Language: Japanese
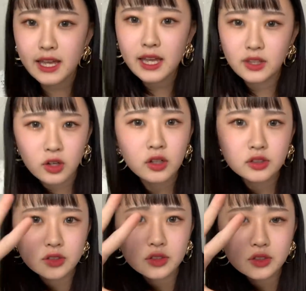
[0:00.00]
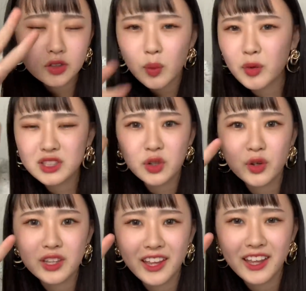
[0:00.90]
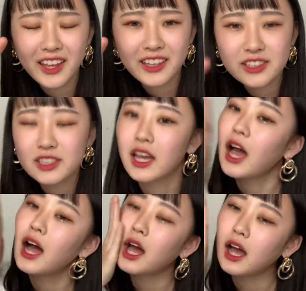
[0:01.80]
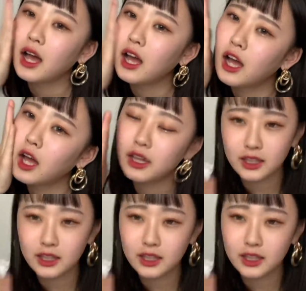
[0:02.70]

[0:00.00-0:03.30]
の、ルルンどうも、しほるんです。はーい。